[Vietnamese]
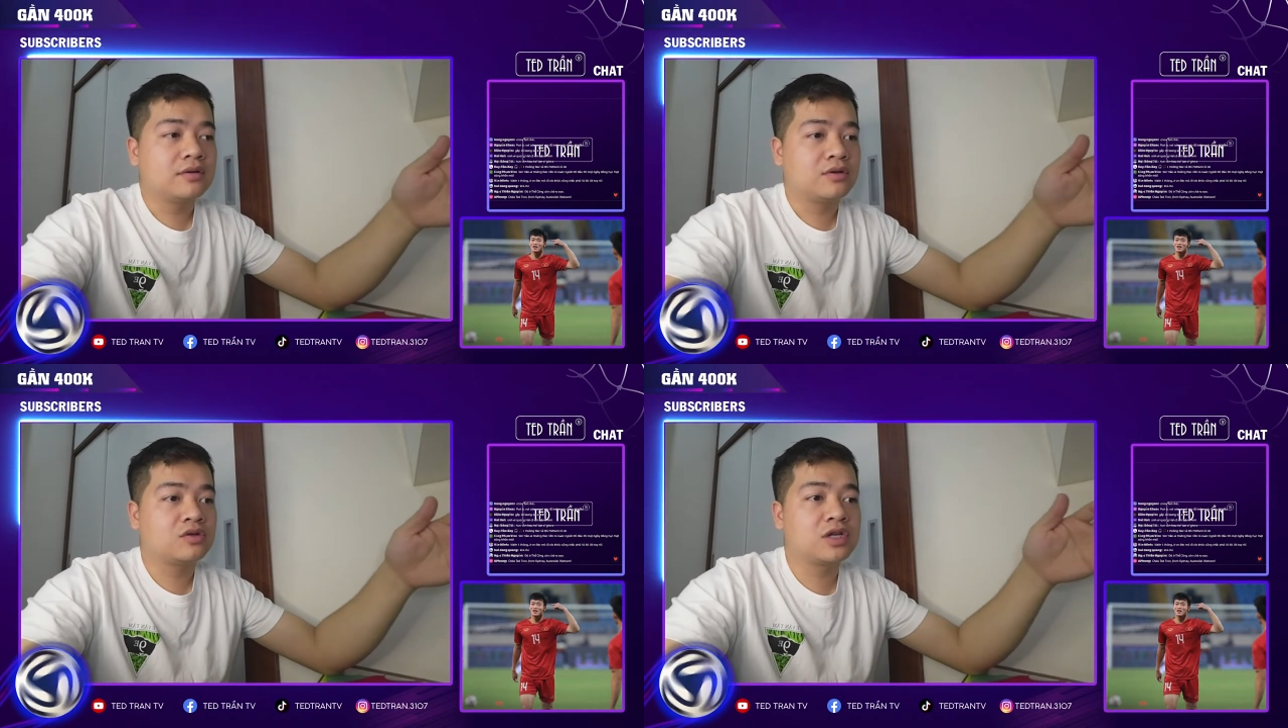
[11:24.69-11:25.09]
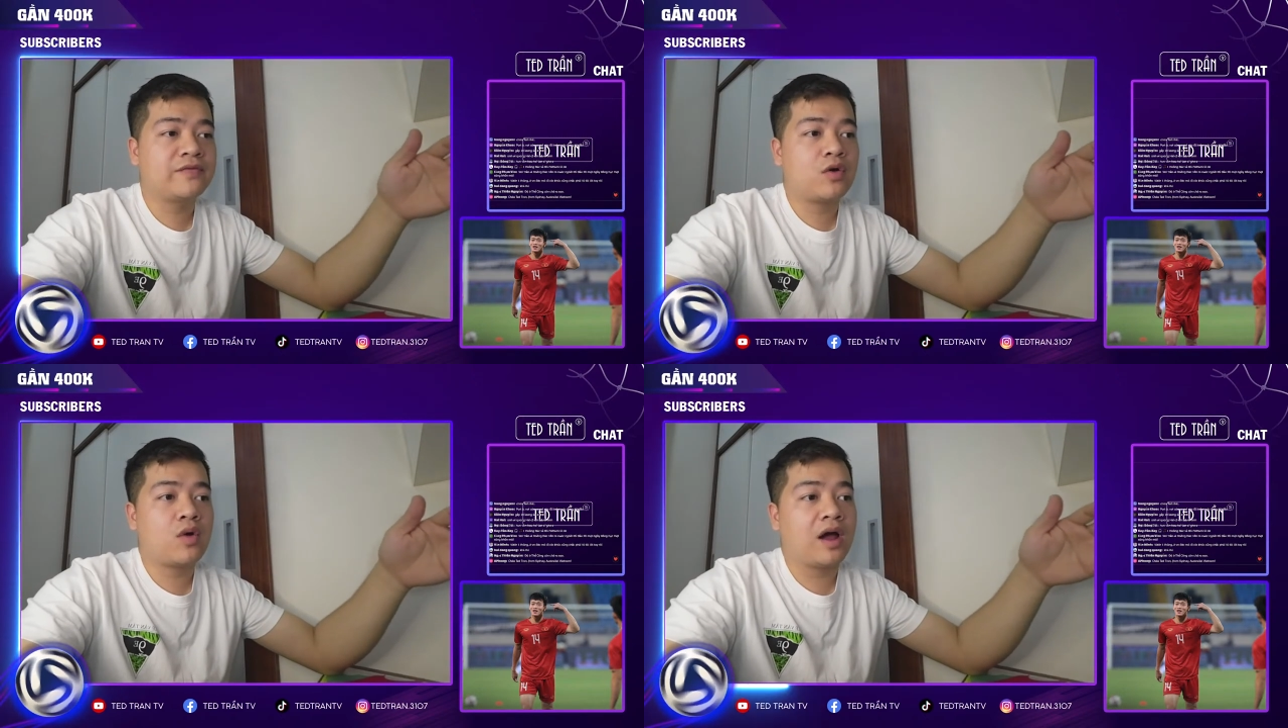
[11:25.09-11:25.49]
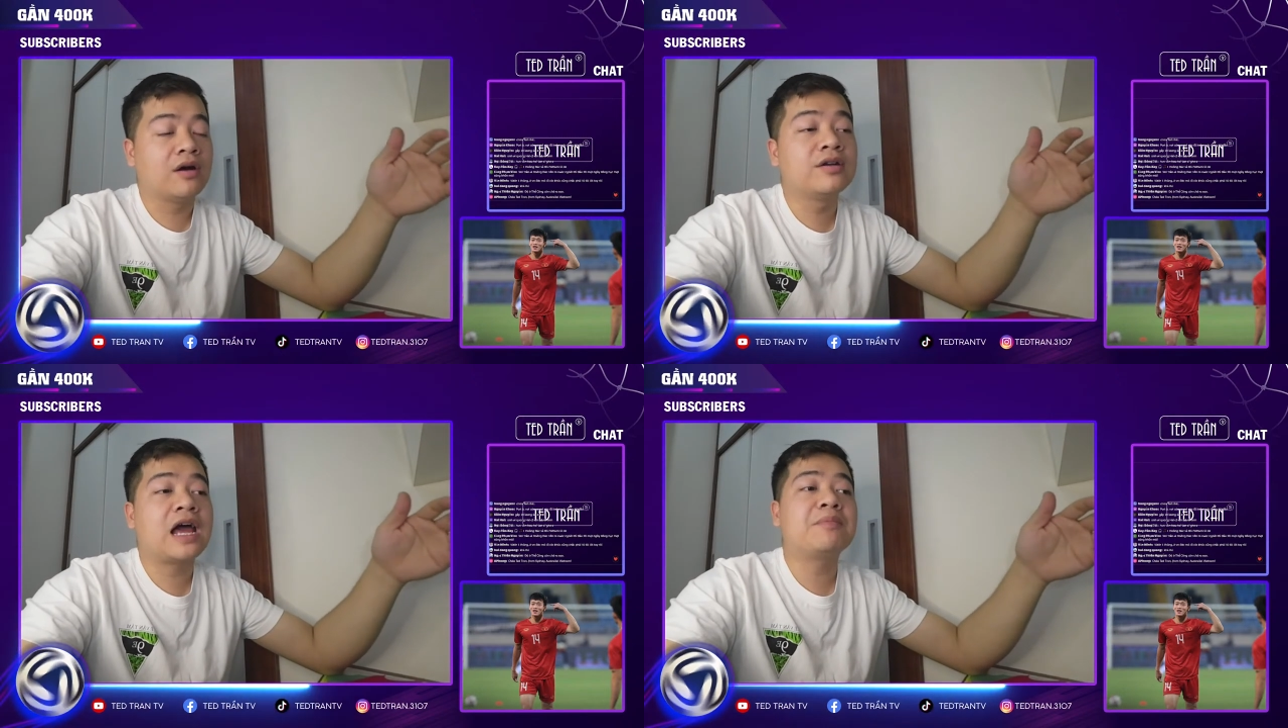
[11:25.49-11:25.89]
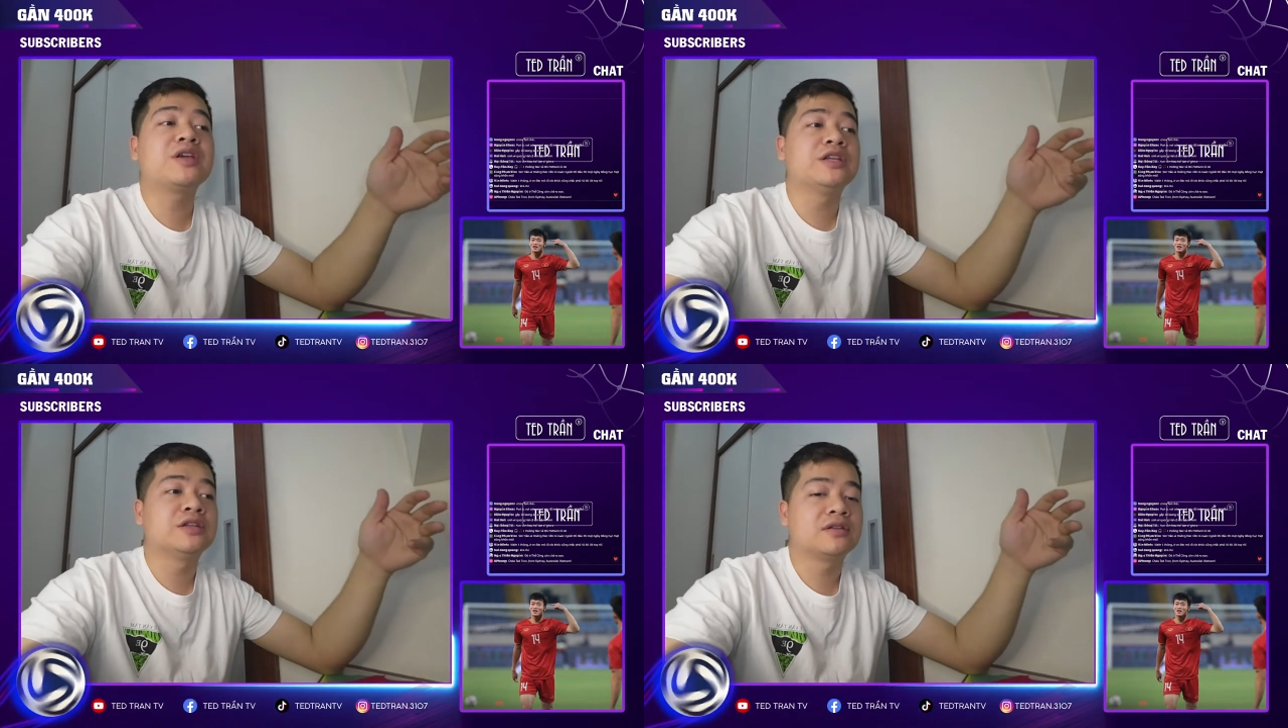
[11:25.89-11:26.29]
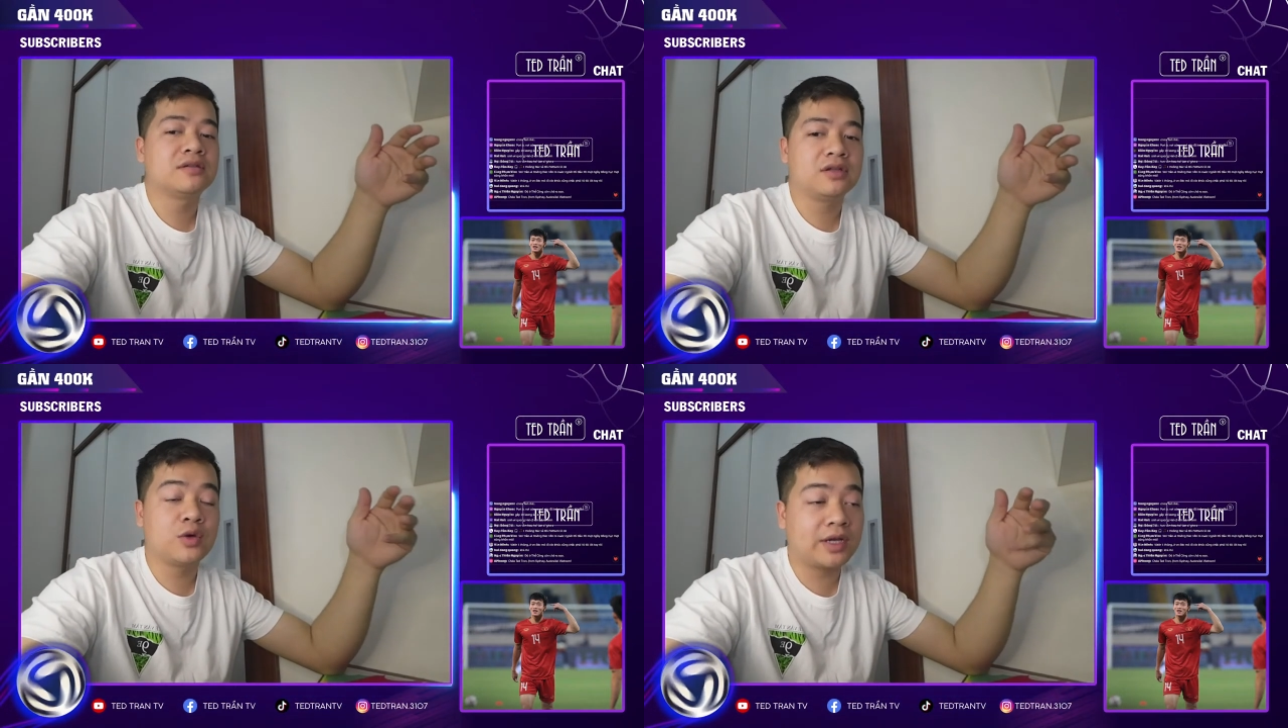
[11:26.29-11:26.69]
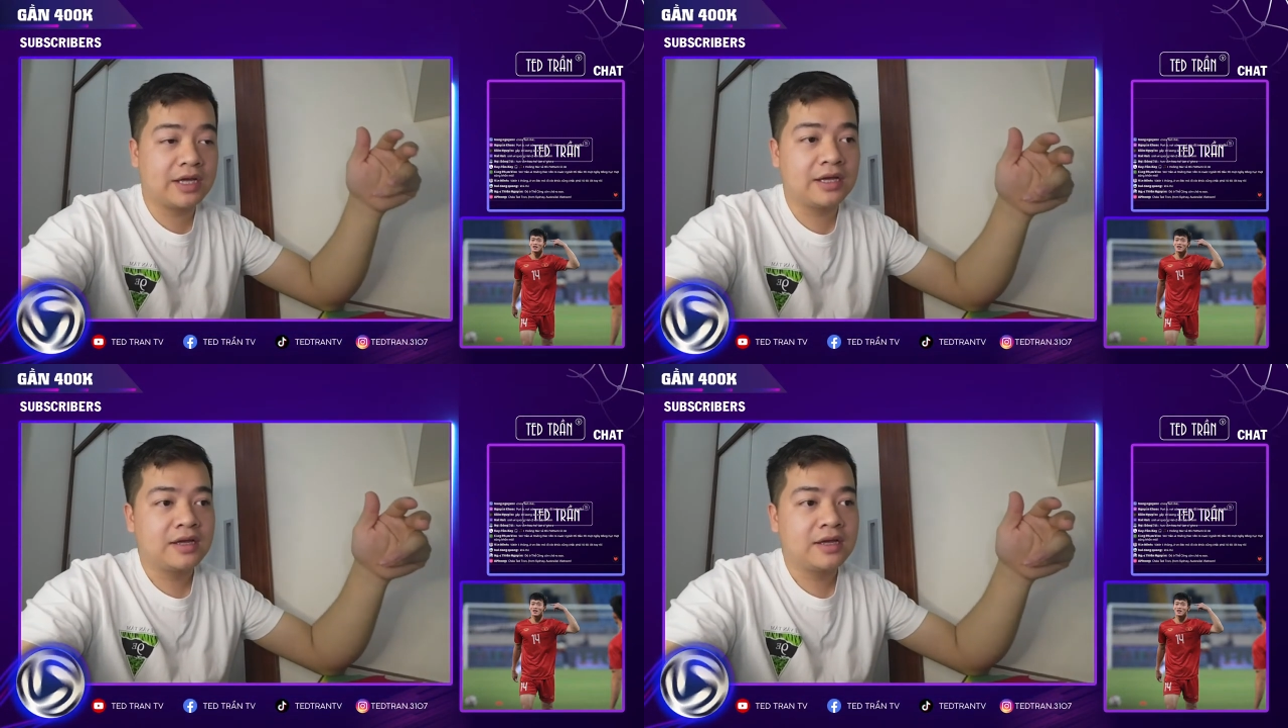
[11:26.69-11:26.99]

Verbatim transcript: nó rơi vào khoảng hơn 20.000 USD,